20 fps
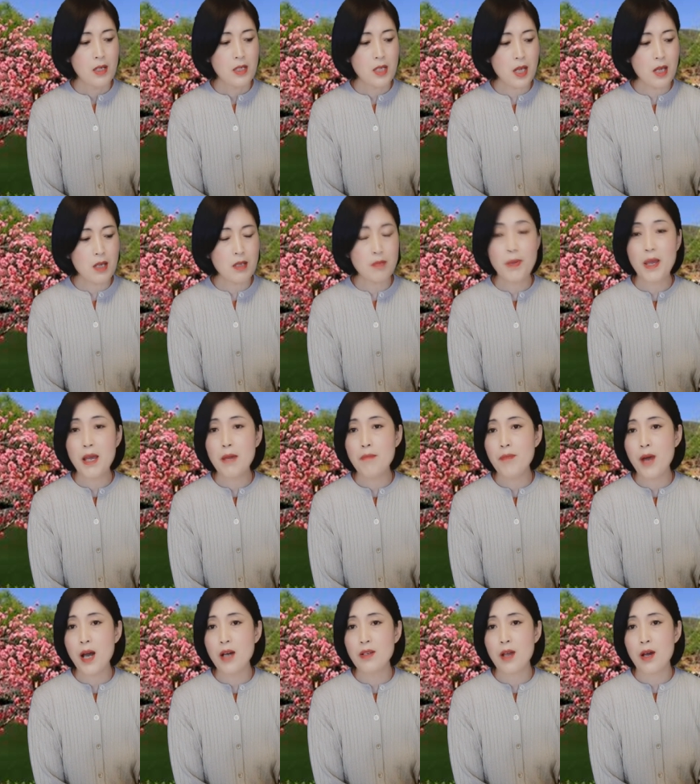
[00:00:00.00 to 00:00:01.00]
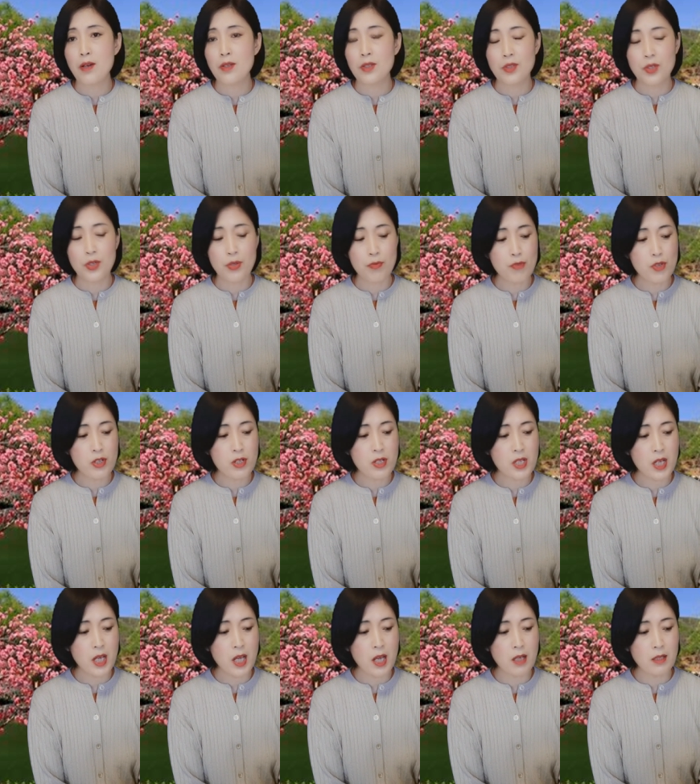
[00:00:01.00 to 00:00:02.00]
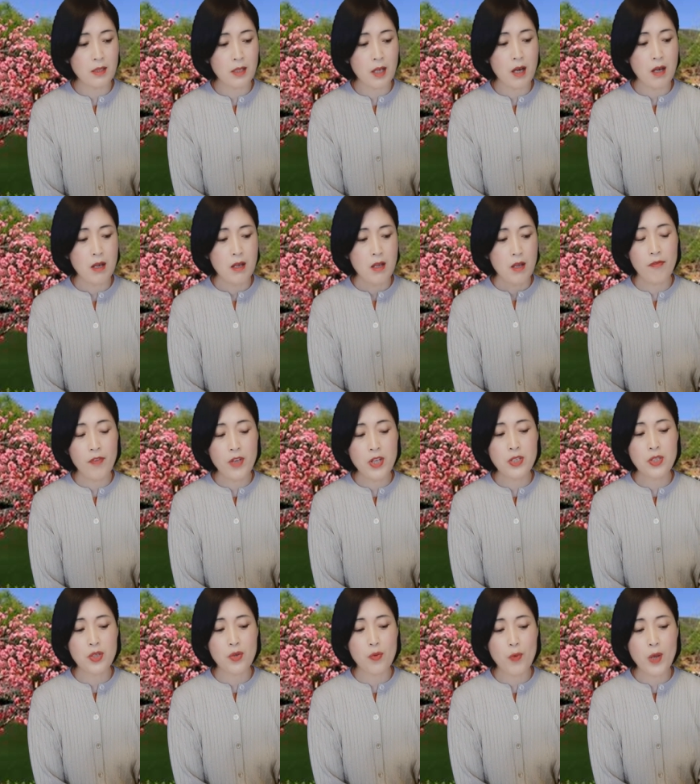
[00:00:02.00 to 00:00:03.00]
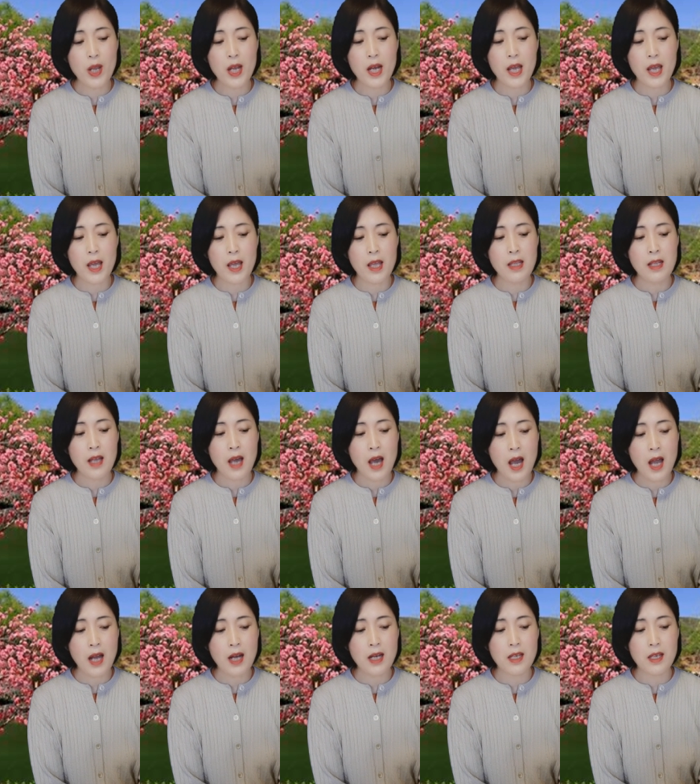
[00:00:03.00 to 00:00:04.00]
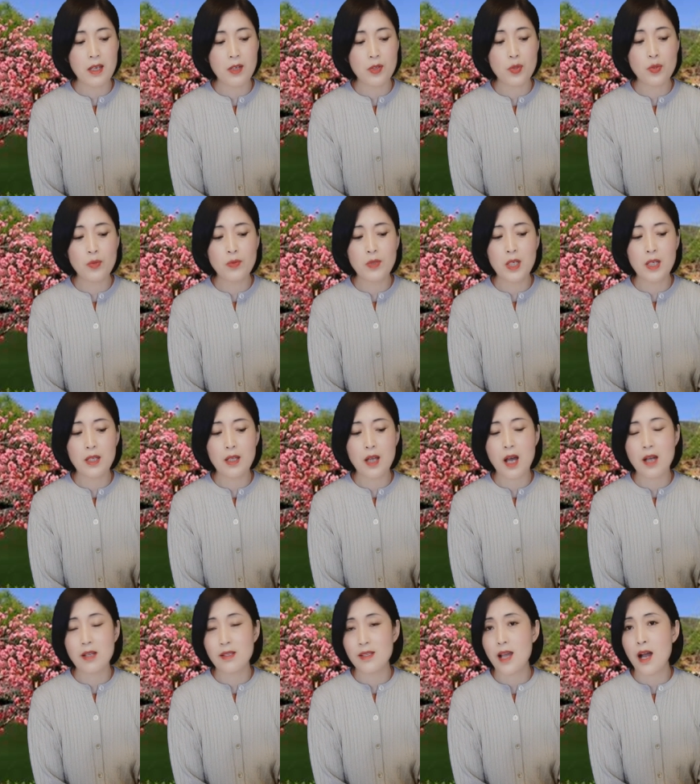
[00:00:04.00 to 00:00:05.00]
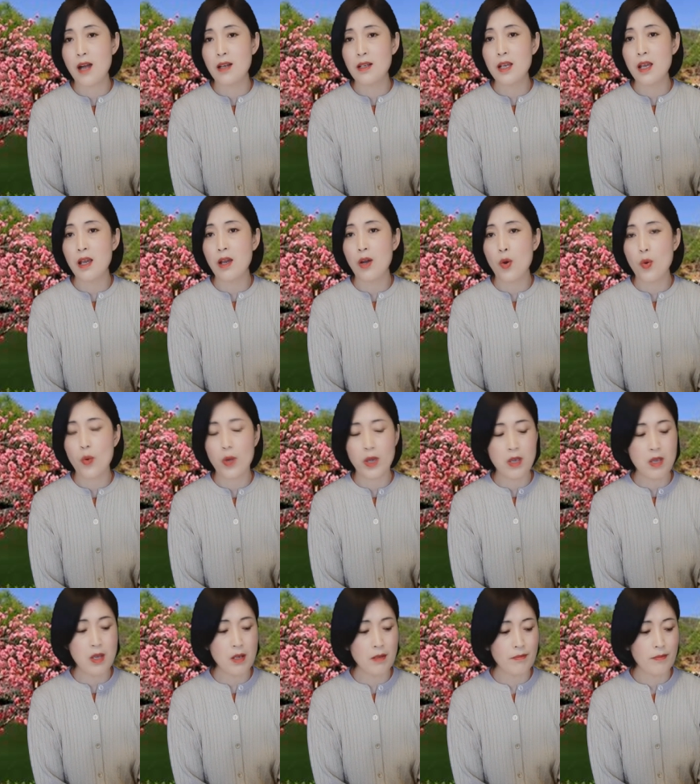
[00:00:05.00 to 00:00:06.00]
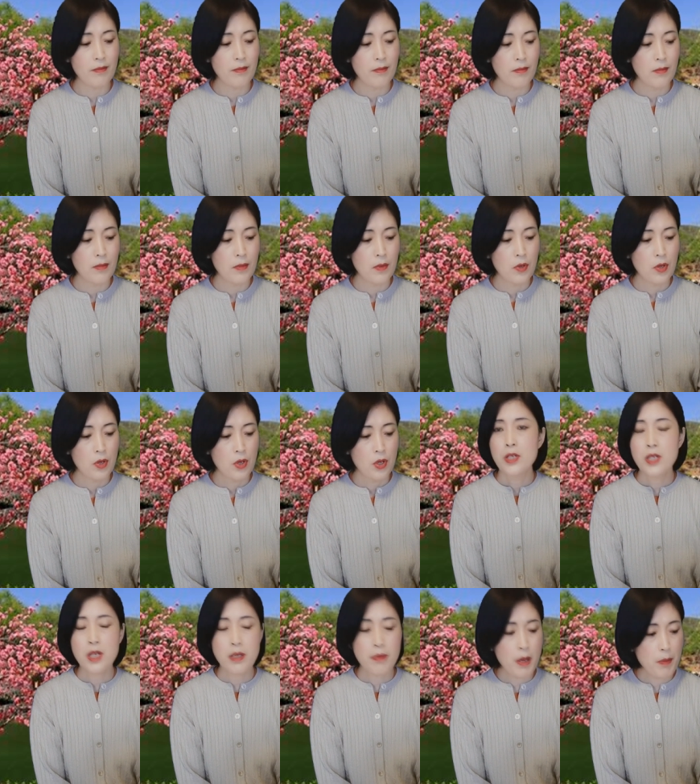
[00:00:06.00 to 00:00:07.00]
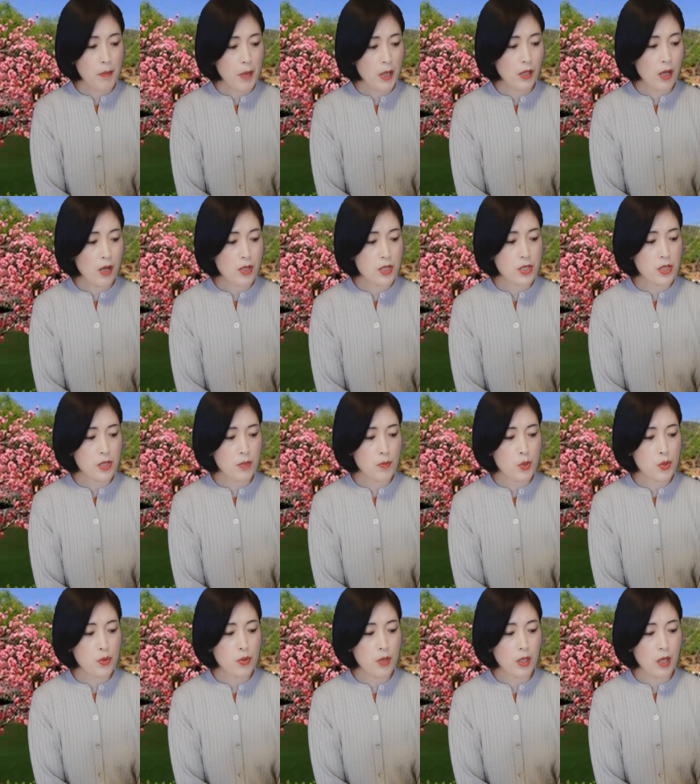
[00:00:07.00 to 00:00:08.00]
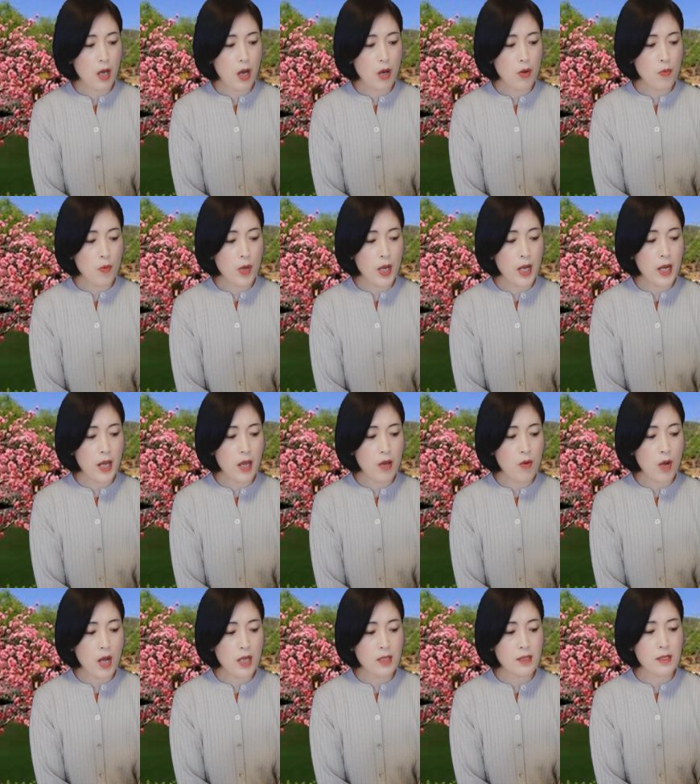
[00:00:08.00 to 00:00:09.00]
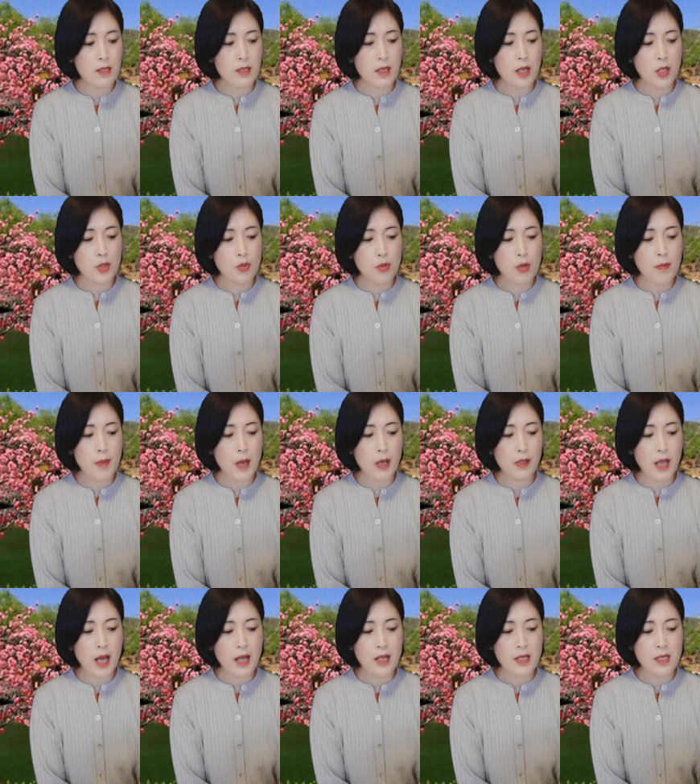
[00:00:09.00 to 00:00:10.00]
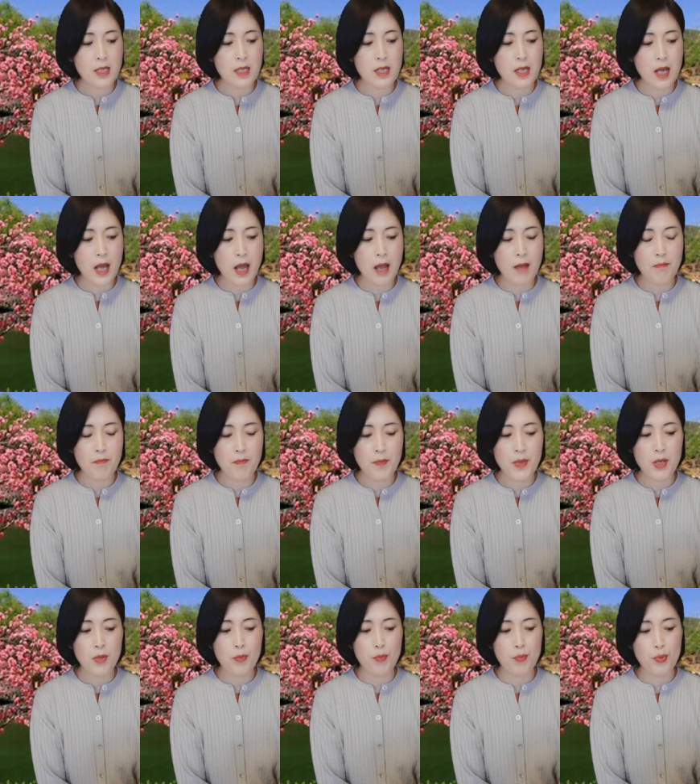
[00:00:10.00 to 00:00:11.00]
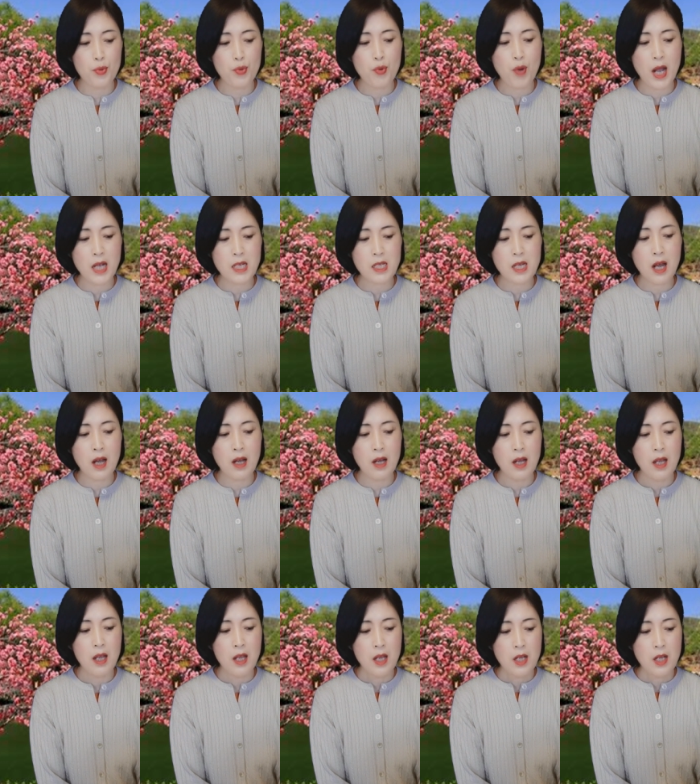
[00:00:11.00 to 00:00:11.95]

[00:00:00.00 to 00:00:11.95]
这一篇报道的题目是这样的：分析威廉哈里兄弟的强烈回应。这篇报道是这么说的：威廉王子所表达的情感并不夸张，